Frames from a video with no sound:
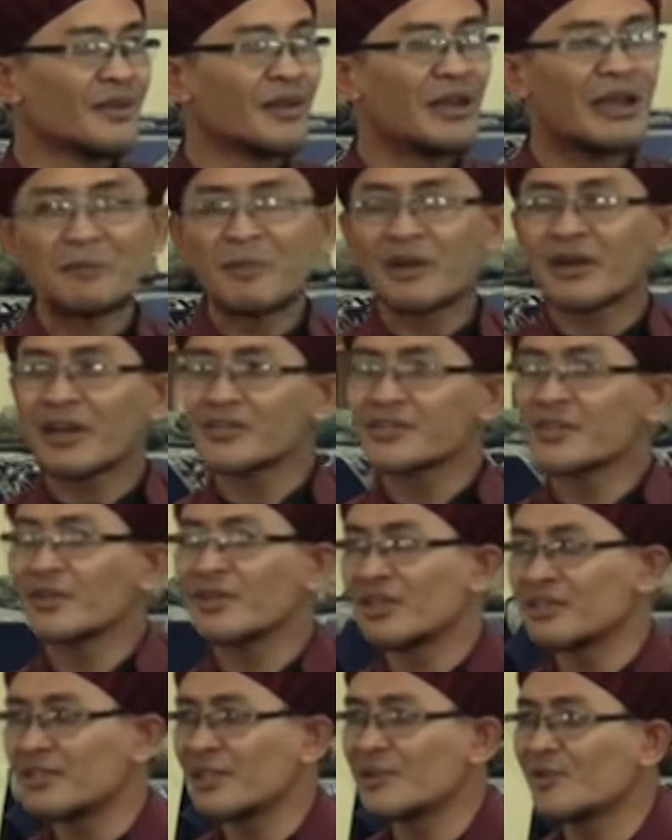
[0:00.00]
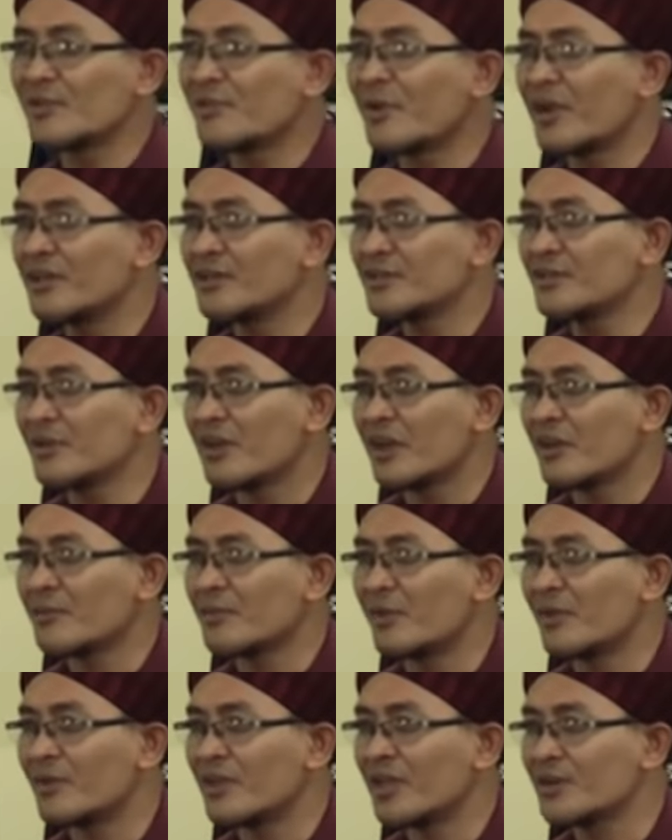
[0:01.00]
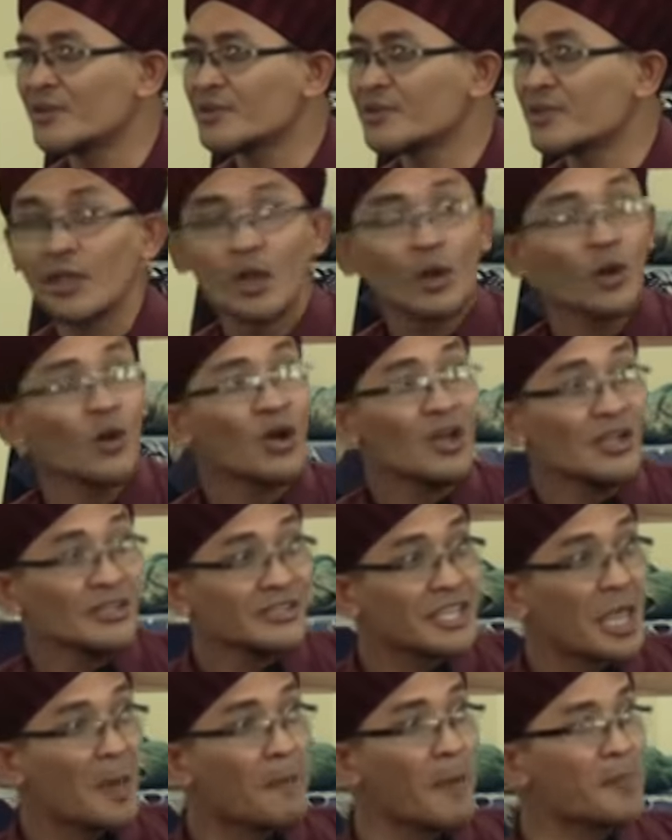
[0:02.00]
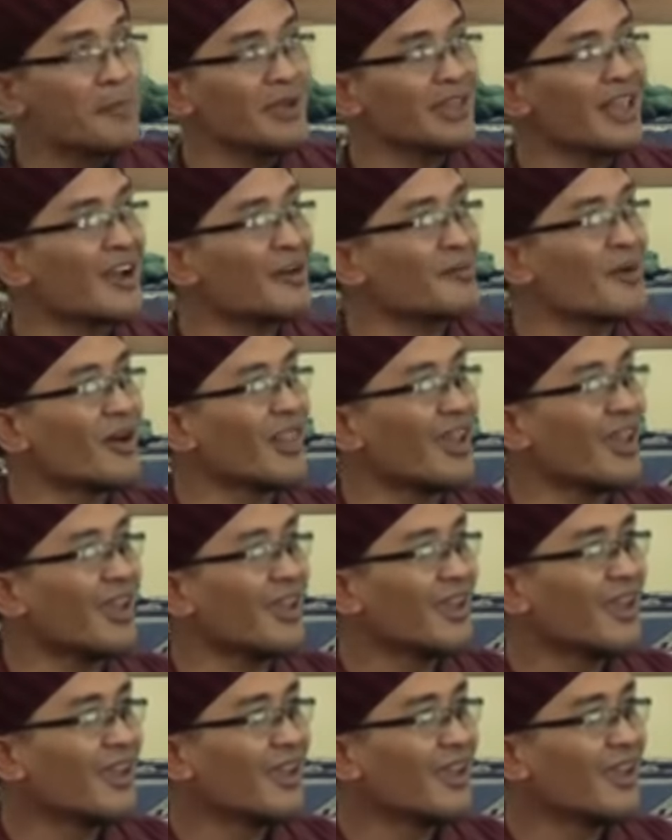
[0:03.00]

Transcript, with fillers: apakah sholat di rumah itu nggak boleh Ustadz? oh siapa bilang nggak boleh